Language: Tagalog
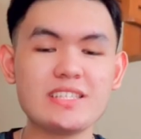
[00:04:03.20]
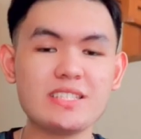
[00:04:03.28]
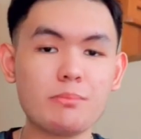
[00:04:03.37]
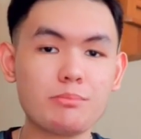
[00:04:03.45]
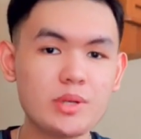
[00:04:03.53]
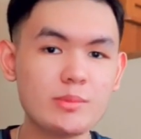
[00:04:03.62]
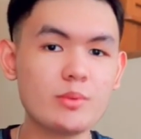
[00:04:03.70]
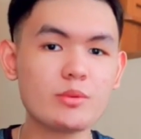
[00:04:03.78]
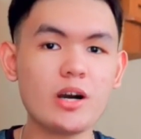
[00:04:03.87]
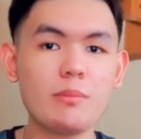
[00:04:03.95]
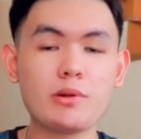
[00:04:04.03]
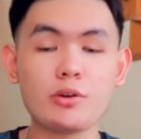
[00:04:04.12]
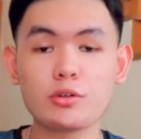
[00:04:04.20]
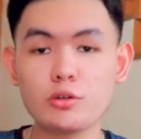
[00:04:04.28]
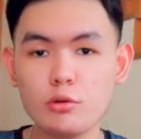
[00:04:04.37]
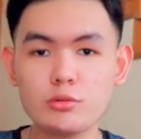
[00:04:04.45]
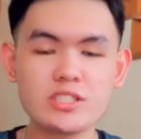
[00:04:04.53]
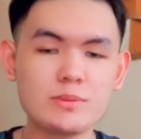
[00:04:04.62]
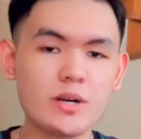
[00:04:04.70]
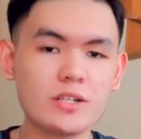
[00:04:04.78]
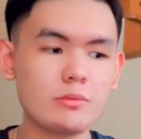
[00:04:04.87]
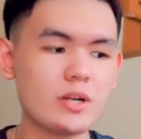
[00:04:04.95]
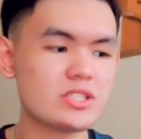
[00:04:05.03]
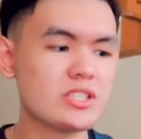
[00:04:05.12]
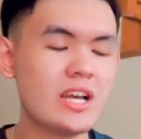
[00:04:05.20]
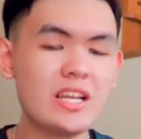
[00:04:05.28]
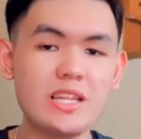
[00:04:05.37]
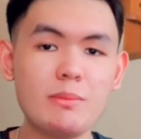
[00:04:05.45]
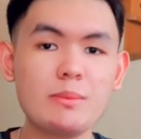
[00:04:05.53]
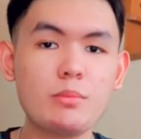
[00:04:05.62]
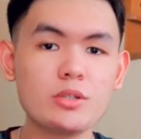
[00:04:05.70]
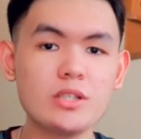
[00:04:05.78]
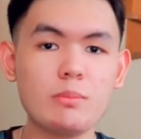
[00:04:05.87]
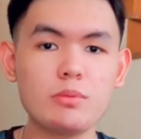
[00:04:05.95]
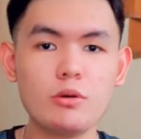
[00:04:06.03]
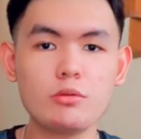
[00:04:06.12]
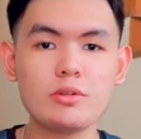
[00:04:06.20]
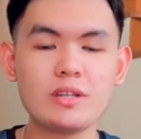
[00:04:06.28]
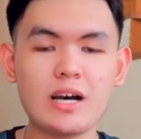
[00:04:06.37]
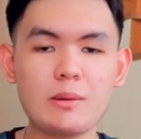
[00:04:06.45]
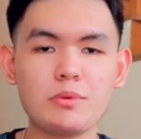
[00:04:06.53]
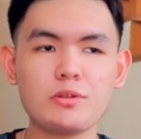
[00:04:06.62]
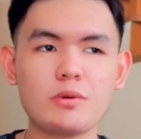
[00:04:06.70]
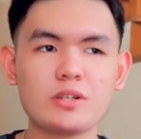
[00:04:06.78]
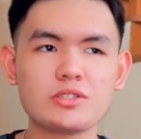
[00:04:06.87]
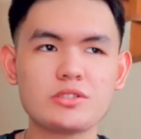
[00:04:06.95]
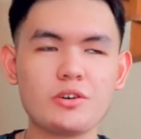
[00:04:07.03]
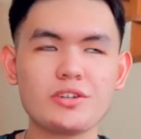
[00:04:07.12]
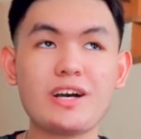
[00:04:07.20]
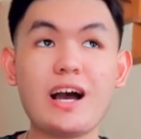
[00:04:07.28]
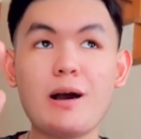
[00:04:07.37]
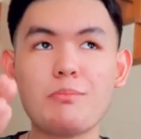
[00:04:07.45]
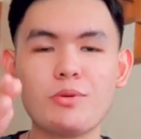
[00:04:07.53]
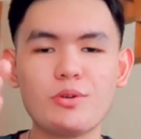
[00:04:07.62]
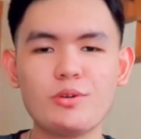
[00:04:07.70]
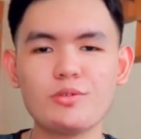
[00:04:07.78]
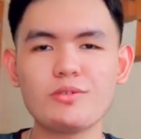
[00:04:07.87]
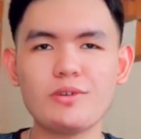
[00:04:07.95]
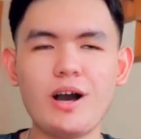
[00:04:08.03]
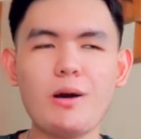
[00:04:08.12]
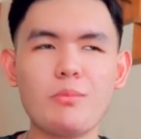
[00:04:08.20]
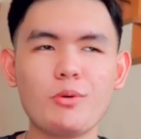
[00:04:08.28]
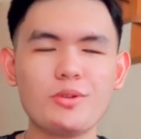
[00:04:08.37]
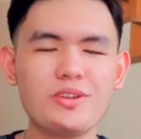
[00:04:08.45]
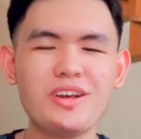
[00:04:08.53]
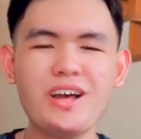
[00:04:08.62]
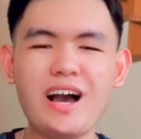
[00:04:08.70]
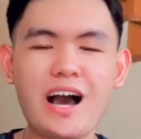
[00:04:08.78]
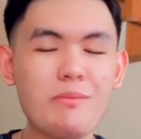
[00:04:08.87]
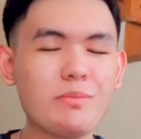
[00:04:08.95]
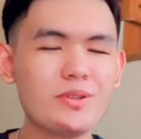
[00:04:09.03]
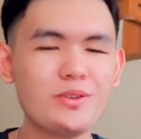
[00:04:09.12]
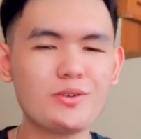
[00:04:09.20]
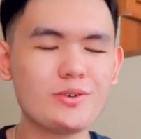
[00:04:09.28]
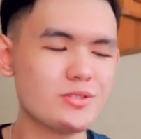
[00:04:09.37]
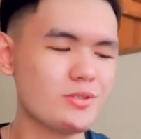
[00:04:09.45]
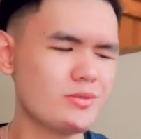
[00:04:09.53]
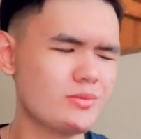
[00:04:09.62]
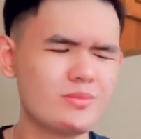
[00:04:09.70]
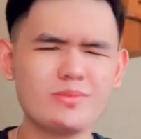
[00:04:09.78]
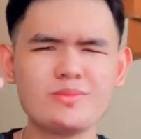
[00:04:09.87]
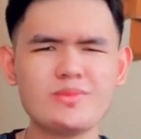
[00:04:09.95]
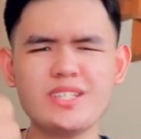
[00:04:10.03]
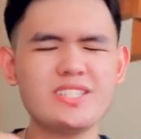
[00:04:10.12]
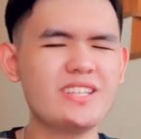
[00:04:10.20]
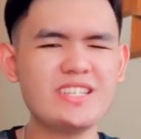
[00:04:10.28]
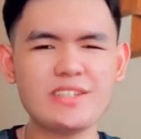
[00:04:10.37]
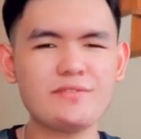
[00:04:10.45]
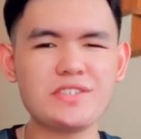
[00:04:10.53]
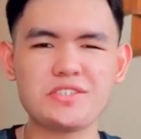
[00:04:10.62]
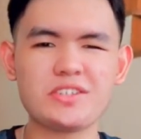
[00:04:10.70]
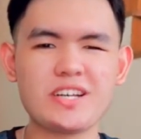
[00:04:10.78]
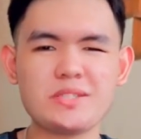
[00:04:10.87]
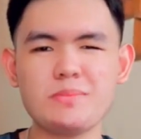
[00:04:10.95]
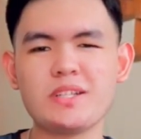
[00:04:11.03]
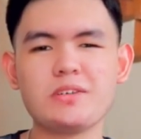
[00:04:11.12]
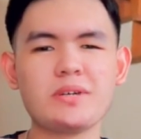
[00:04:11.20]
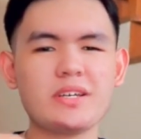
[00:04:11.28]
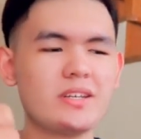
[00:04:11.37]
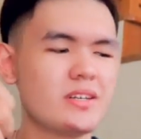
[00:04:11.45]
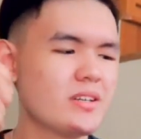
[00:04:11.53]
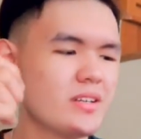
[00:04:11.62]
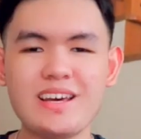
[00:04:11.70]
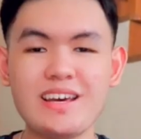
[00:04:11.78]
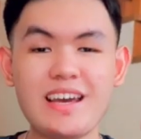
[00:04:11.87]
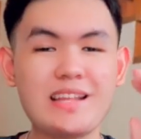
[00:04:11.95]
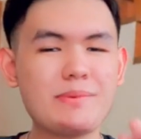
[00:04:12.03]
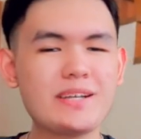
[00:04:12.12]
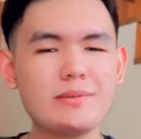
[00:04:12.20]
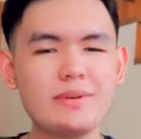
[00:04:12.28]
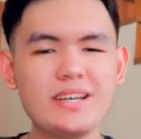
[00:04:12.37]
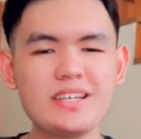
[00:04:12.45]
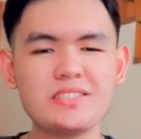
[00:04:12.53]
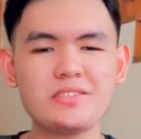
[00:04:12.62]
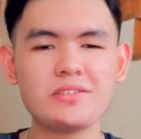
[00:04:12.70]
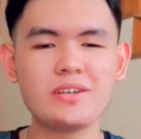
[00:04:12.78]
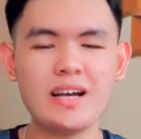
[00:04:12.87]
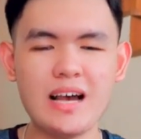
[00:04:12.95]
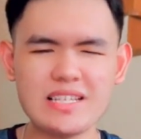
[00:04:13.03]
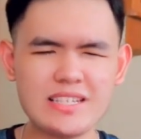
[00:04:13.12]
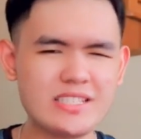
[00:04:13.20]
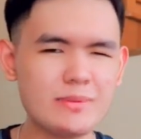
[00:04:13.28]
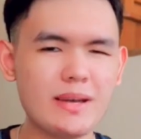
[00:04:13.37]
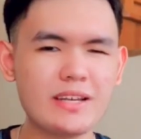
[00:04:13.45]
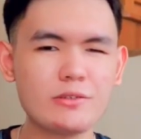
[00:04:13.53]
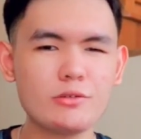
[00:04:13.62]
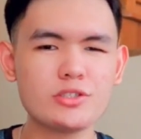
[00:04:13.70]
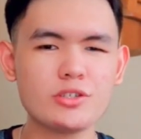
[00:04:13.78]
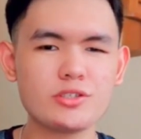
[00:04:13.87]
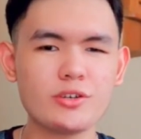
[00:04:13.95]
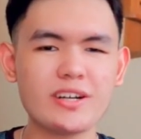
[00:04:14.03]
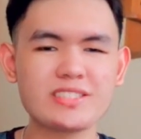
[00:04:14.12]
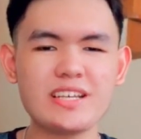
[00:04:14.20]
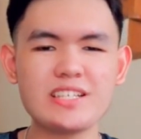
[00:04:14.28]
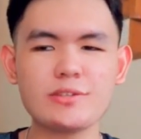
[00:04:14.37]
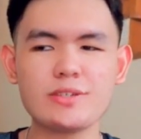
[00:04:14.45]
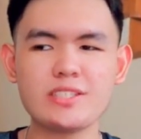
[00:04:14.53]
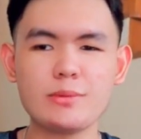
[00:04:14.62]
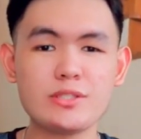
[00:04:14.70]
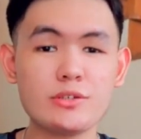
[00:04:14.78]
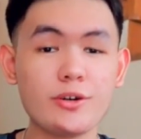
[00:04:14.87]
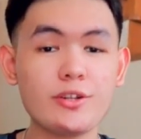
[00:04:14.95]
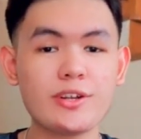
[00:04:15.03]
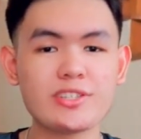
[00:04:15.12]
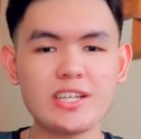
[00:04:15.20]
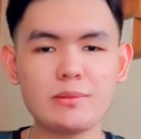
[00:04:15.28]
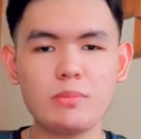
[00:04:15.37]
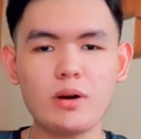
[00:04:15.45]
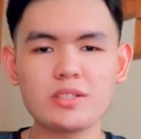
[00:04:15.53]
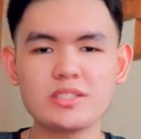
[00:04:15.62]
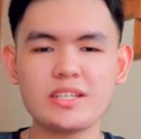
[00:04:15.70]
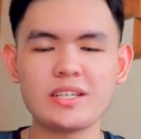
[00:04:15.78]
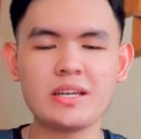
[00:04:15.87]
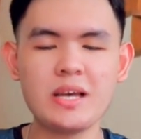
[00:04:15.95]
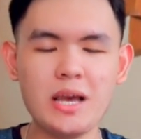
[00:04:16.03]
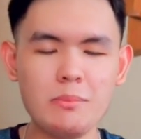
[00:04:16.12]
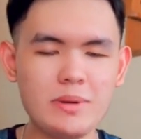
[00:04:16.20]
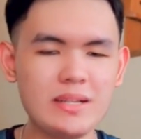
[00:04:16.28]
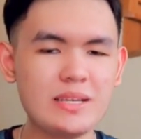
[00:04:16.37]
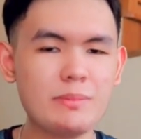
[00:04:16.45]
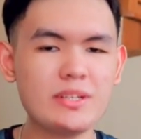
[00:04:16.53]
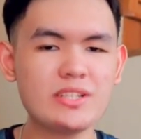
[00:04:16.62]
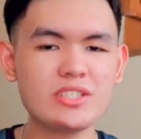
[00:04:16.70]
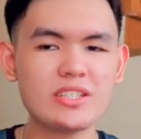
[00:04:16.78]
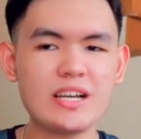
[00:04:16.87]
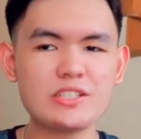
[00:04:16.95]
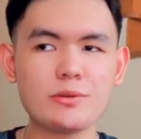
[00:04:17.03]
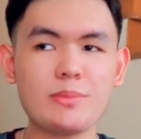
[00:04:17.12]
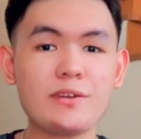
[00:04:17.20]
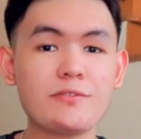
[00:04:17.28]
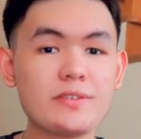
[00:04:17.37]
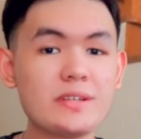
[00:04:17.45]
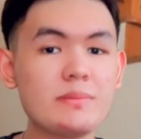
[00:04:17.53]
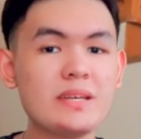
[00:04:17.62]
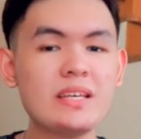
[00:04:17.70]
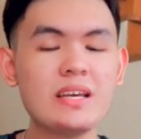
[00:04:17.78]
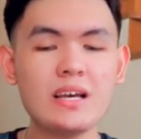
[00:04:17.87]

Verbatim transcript: isang premium copy or clone na smartwatch na may boot up logo ng Apple Watch or ng Apple logo Apple Apple logo. So that's a decent feature guys by the way. And by the way guys no, aside sa mga inclusions or accessories na we saw earlier sa unboxing, may libre din siya guys or may freebie